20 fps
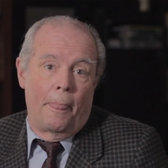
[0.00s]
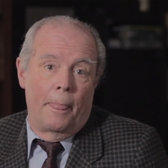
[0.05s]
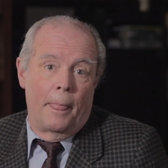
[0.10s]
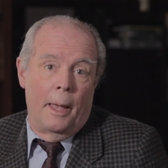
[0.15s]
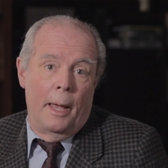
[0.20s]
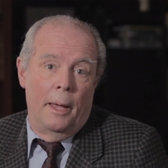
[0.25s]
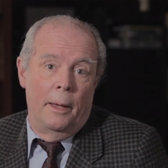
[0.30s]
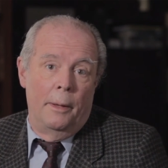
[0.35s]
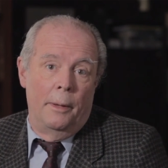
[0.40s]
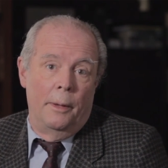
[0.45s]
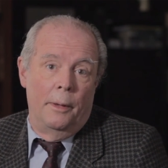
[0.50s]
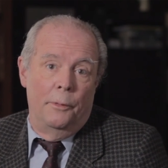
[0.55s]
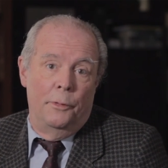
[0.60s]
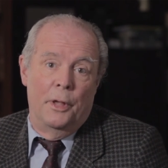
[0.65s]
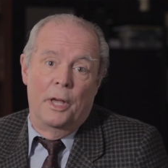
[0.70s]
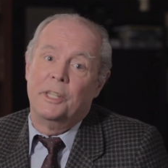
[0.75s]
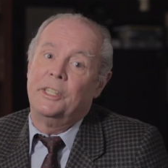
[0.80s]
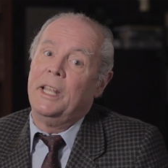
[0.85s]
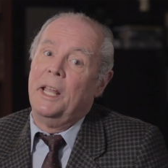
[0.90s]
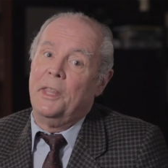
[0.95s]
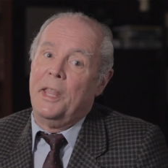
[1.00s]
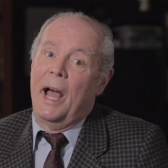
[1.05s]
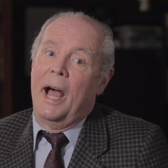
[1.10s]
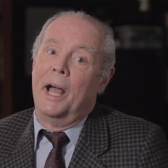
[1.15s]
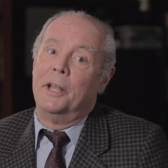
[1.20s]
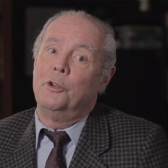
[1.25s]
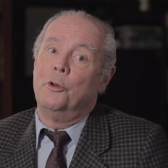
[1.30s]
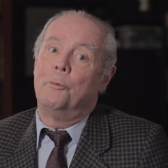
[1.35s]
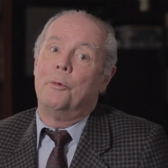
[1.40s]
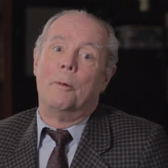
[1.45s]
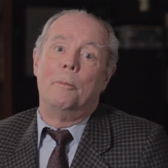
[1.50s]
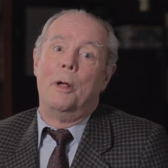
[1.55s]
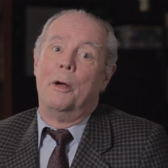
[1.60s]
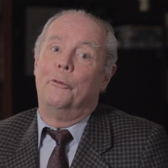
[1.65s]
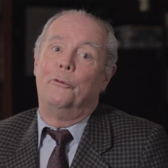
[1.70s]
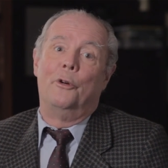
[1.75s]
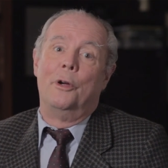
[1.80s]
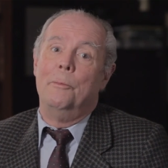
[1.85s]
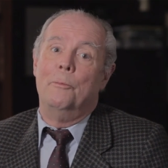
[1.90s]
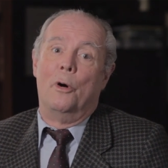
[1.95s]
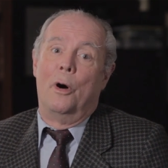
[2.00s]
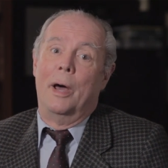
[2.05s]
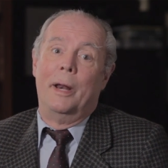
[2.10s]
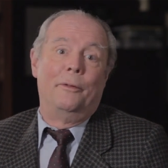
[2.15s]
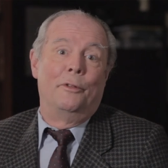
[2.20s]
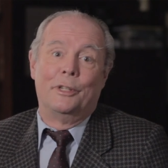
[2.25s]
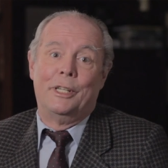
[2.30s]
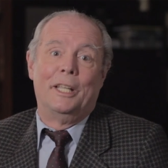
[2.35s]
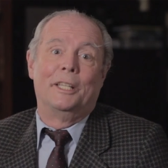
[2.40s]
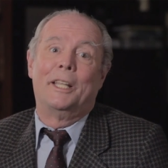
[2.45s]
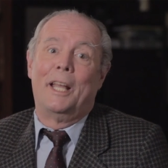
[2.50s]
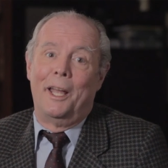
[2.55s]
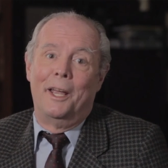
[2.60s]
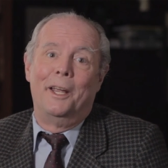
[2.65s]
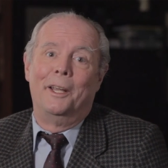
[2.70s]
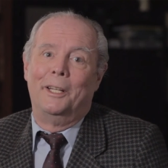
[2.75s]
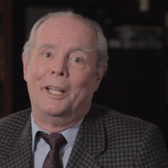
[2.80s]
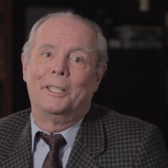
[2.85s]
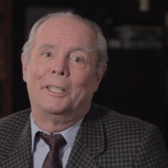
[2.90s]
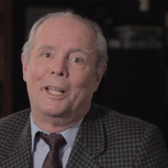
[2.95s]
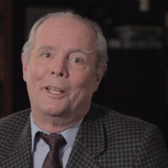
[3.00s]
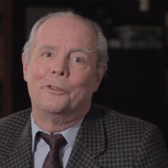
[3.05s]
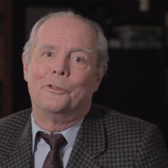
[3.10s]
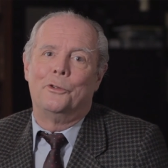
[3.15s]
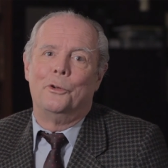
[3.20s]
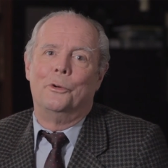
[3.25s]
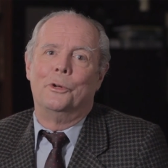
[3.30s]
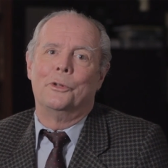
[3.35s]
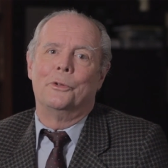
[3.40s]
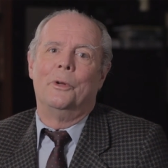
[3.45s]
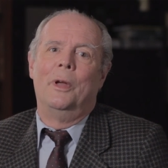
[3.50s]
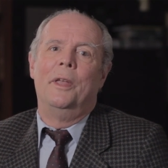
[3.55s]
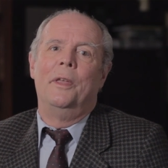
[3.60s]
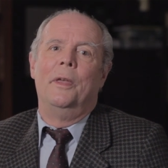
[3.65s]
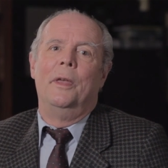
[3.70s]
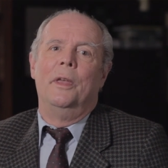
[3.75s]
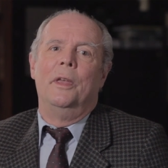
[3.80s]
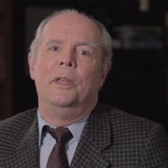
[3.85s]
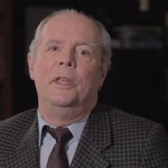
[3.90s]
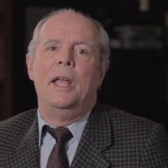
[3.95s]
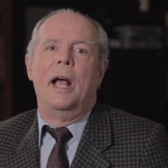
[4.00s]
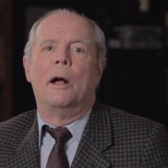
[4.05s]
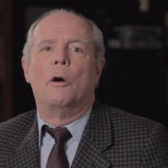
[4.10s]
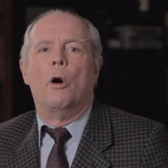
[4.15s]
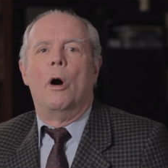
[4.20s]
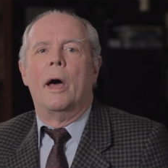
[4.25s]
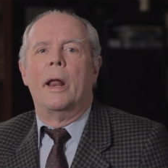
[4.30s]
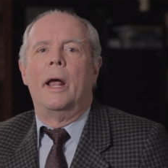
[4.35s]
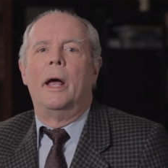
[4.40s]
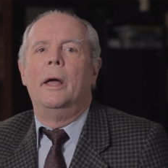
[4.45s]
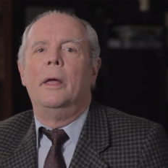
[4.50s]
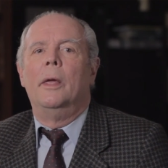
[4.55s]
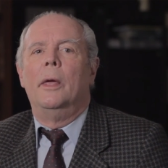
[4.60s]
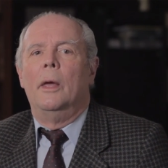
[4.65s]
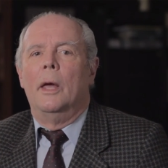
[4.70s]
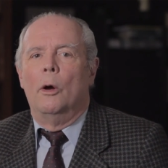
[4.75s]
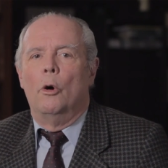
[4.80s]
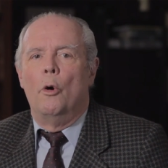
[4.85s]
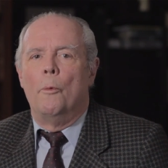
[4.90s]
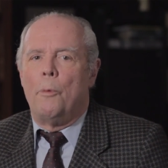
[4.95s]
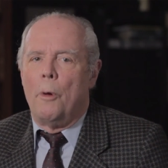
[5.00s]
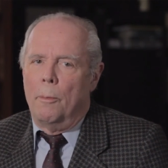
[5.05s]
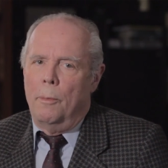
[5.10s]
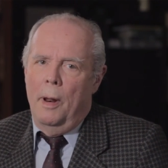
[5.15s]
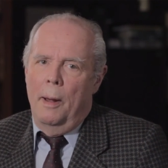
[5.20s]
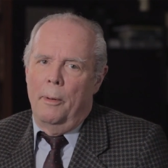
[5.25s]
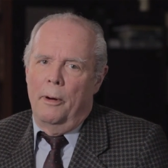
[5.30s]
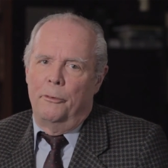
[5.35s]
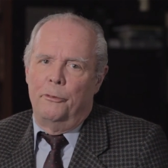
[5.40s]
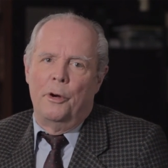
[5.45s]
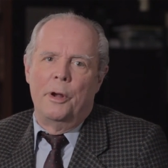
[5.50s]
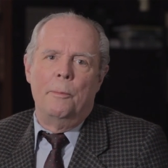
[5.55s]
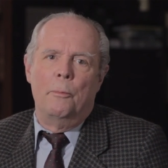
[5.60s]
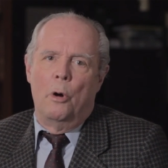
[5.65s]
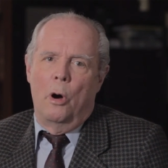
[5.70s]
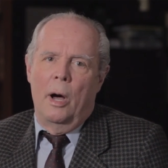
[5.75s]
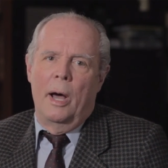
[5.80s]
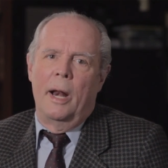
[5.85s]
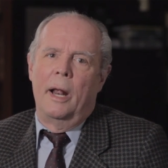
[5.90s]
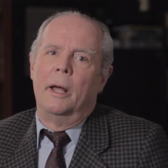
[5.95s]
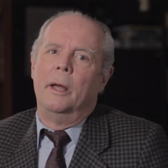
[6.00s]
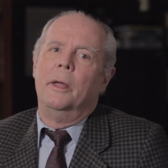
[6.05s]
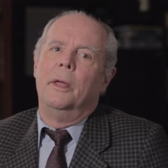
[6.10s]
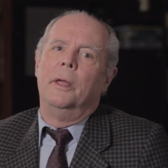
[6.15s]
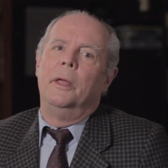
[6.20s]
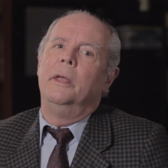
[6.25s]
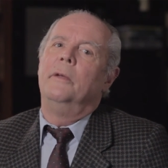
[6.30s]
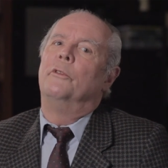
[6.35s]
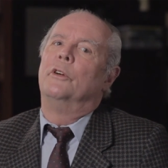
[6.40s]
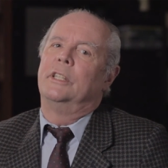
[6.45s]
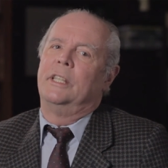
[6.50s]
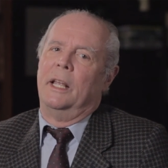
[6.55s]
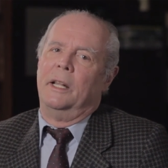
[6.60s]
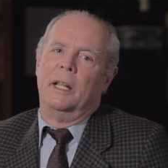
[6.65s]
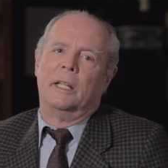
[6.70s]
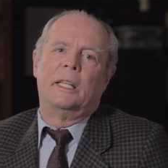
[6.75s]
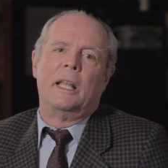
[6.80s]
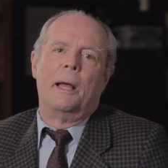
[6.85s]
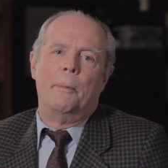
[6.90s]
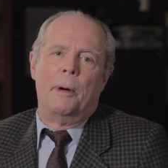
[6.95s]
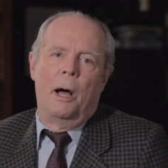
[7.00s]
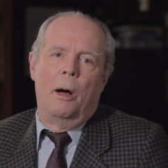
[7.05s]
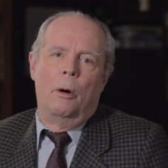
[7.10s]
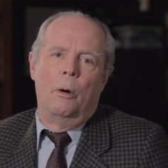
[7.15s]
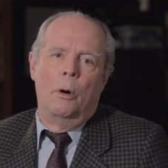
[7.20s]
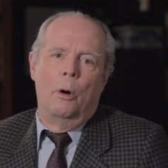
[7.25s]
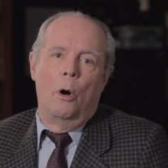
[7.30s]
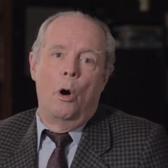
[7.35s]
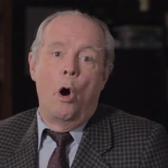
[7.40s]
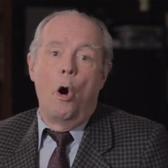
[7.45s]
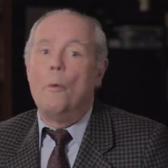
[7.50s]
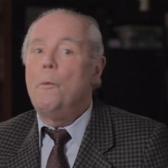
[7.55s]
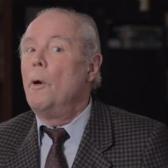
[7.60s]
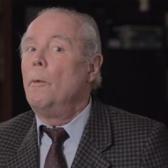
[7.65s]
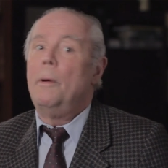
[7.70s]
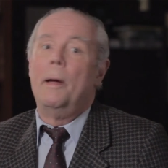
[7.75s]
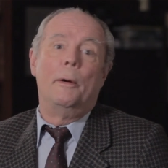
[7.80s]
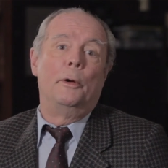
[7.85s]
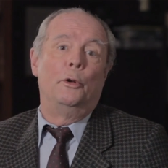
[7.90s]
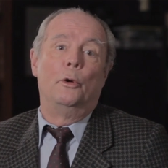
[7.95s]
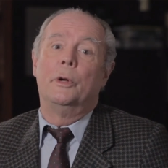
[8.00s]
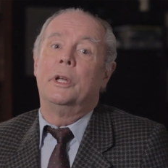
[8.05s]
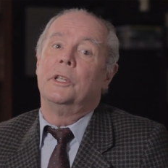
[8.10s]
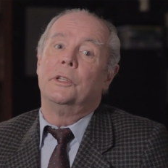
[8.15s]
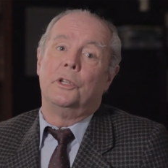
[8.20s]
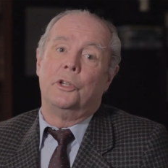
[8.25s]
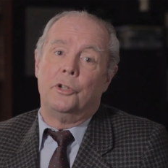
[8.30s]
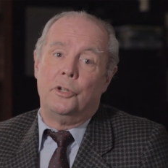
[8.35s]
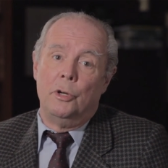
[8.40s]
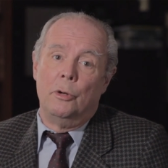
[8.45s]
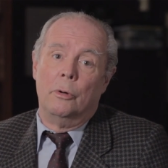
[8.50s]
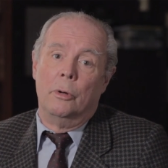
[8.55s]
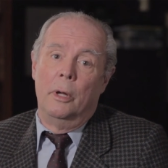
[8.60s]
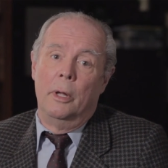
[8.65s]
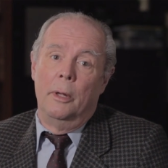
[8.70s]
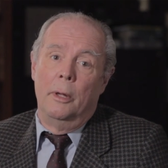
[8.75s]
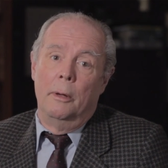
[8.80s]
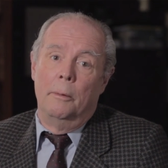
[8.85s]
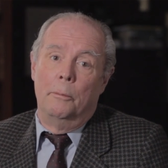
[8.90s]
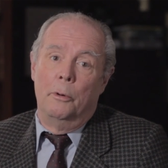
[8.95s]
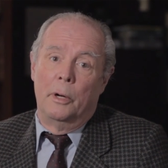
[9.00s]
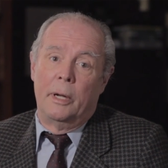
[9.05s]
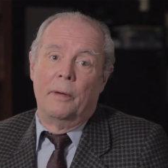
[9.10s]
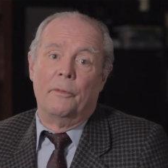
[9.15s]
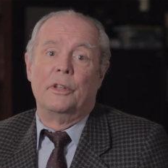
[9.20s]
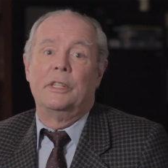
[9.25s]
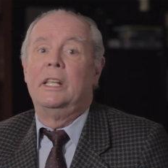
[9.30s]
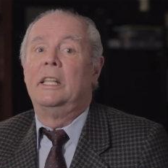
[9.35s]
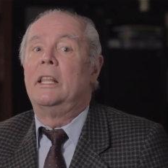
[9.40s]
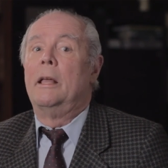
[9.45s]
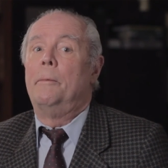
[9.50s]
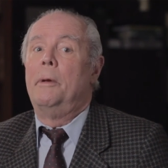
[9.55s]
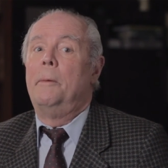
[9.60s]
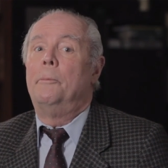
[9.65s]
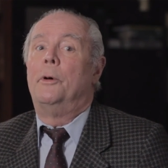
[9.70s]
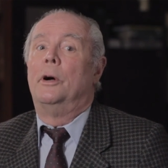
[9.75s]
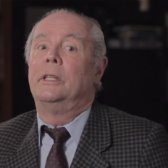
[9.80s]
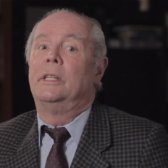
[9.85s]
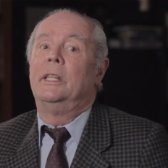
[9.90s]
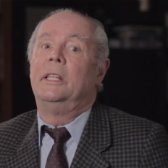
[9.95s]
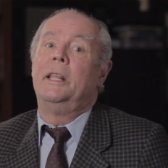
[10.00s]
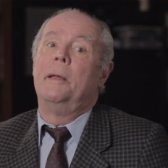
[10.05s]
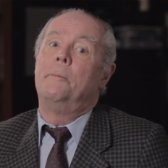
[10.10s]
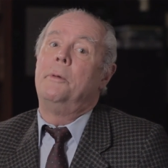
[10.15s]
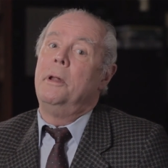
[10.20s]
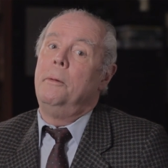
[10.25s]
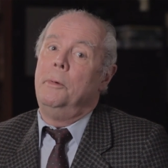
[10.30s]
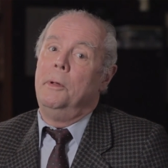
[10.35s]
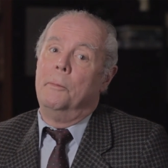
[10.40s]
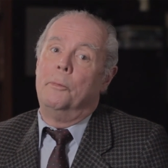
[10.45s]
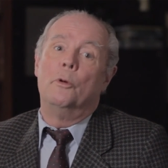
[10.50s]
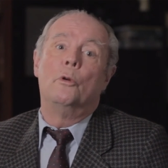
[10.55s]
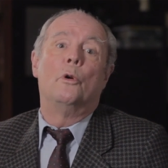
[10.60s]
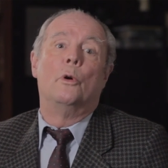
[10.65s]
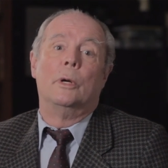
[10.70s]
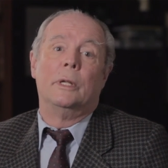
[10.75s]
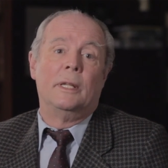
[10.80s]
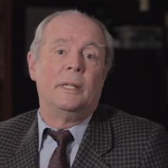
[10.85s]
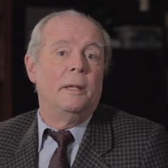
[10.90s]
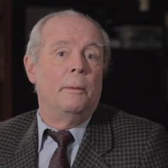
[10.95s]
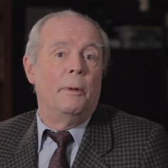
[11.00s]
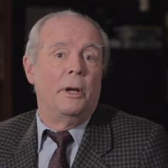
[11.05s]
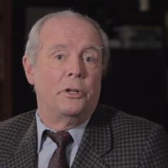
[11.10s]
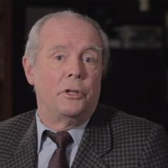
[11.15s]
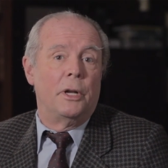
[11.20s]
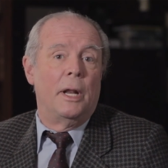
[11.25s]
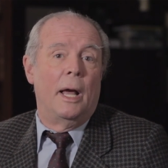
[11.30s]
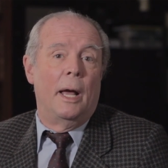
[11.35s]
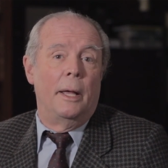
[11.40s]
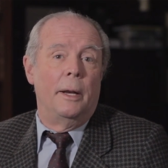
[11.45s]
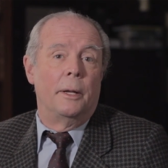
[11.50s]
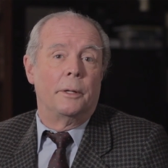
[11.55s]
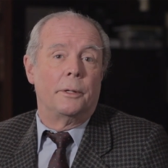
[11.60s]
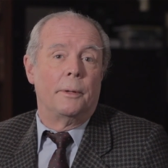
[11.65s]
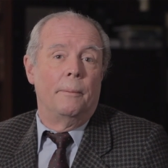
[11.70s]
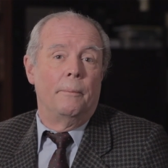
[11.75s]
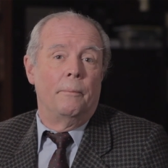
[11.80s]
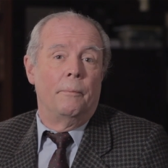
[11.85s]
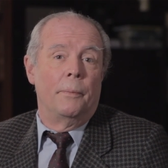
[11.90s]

Né? Na ansiedade, o problema foi embora e você tá, ainda está ansioso. E agora, o problema foi embora e você ainda está mal. Ou o problema nunca existiu, porque você também pode se deprimir por coisas imaginárias.